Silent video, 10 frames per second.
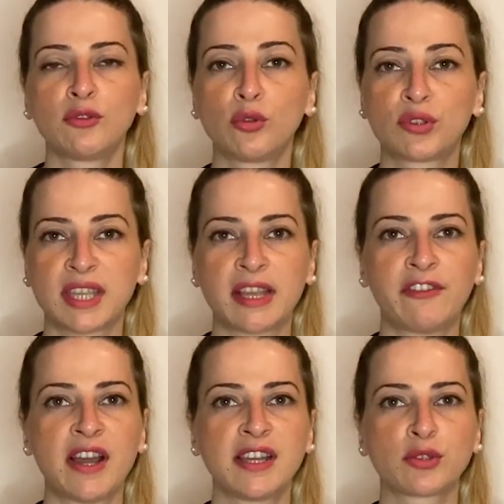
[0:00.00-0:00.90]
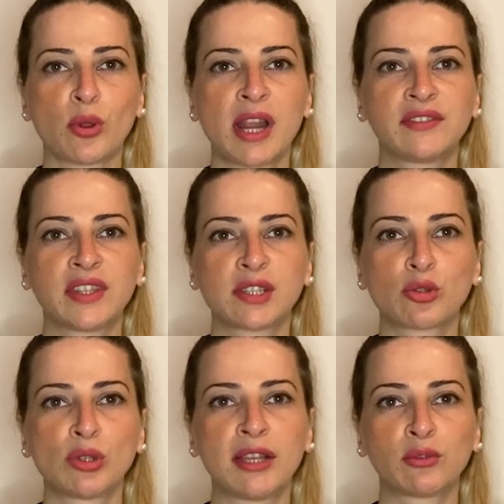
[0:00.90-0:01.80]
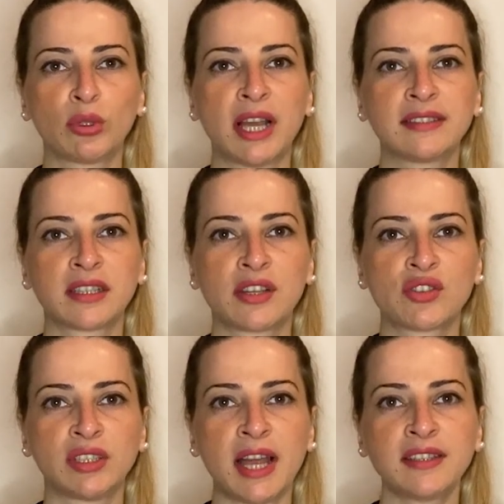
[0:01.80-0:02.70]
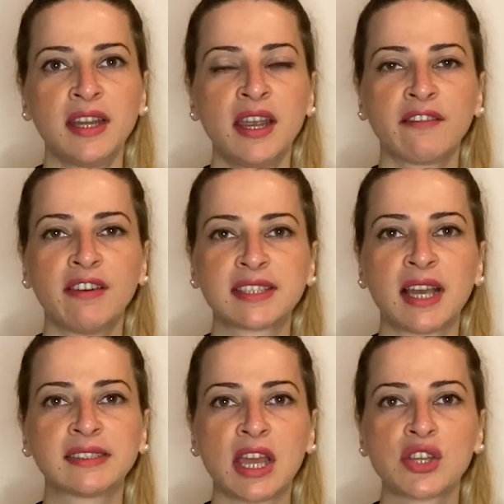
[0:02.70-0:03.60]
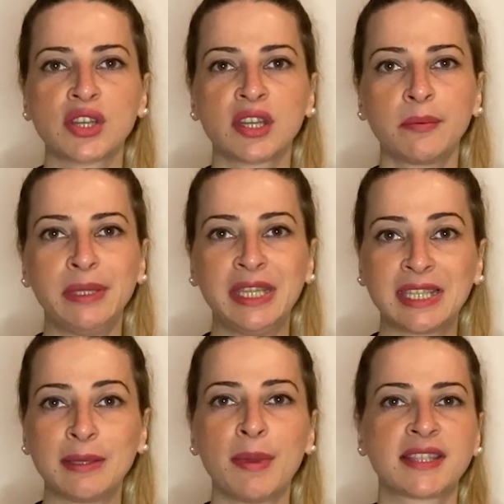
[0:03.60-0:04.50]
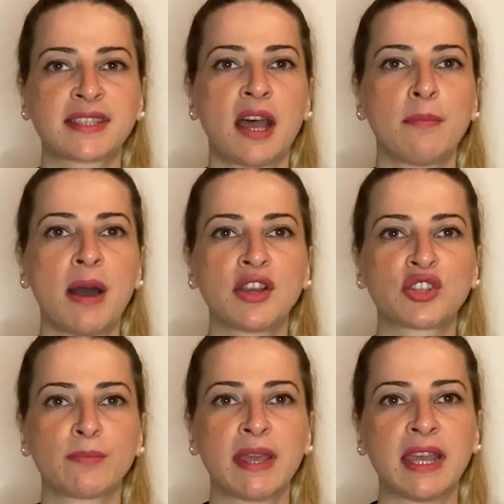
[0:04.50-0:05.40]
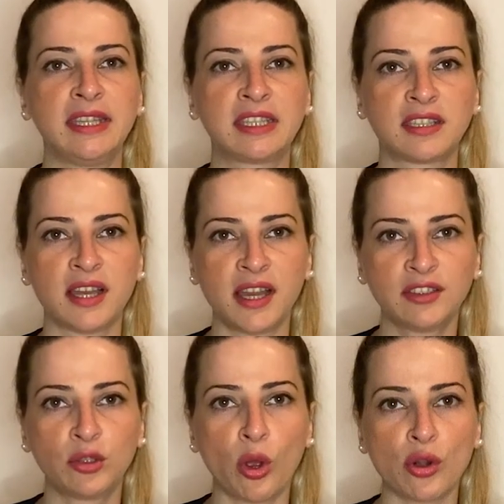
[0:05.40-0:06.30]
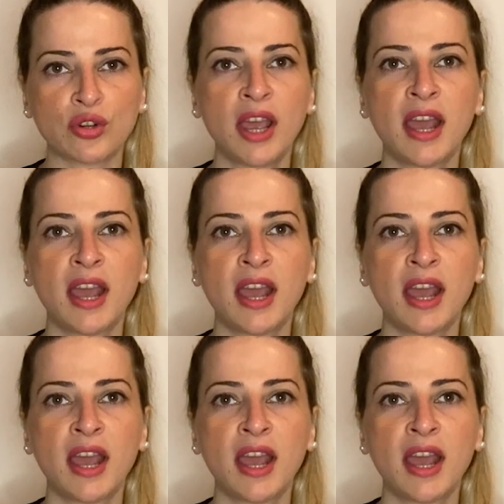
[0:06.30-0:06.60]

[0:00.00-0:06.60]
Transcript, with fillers: Yüksek faiz oranları sunan dolandırıcılar vatandaşları birikim hesabı açmaya ikna ediyor.